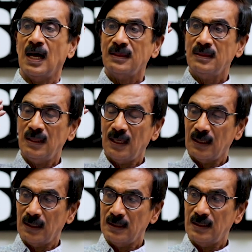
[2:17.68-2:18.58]
அந்த
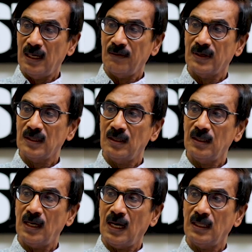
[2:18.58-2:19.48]
இதில்
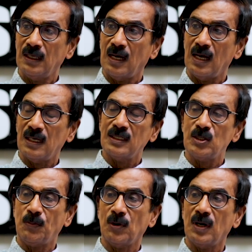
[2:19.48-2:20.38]
வந்து அது
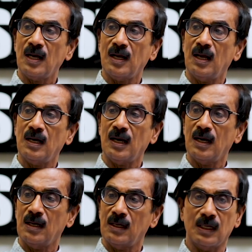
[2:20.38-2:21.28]
காலேஜ் போனால் கா
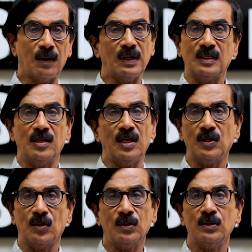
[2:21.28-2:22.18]
கா நம்மளுக்கு
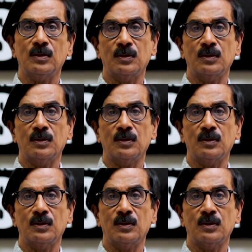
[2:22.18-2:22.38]
தெரியும்